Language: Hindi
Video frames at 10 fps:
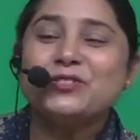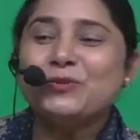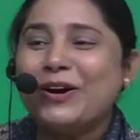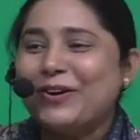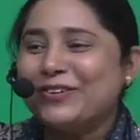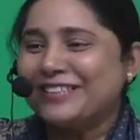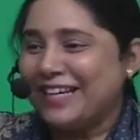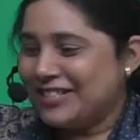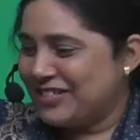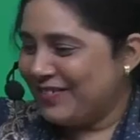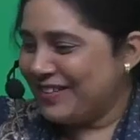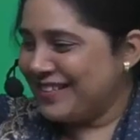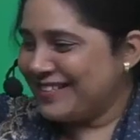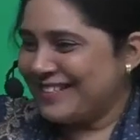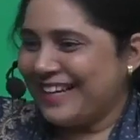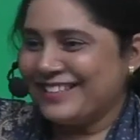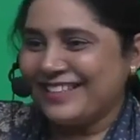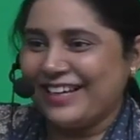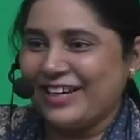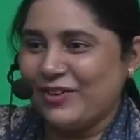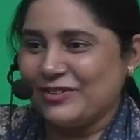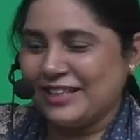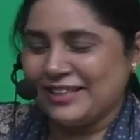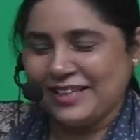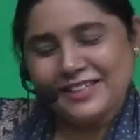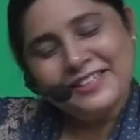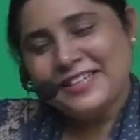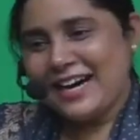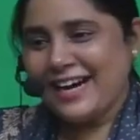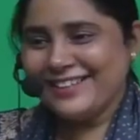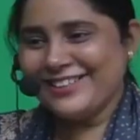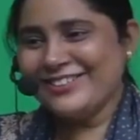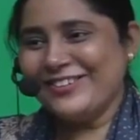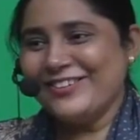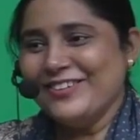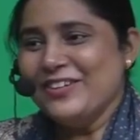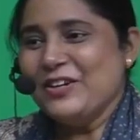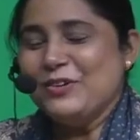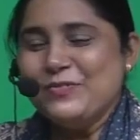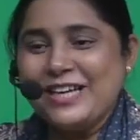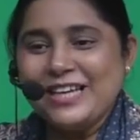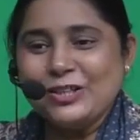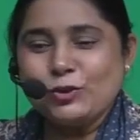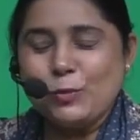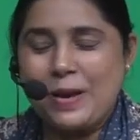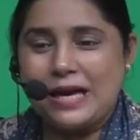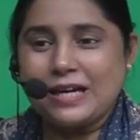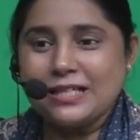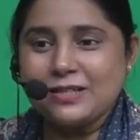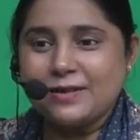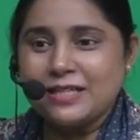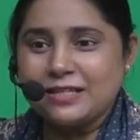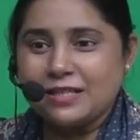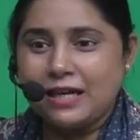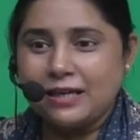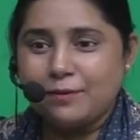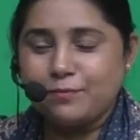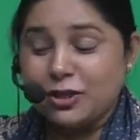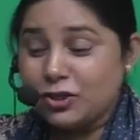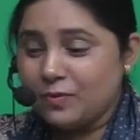सुबह उठते ही जबरदस्त नाश्ता लगा होता था आने दो फिर दोपहर का जबरदस्त खाना बीच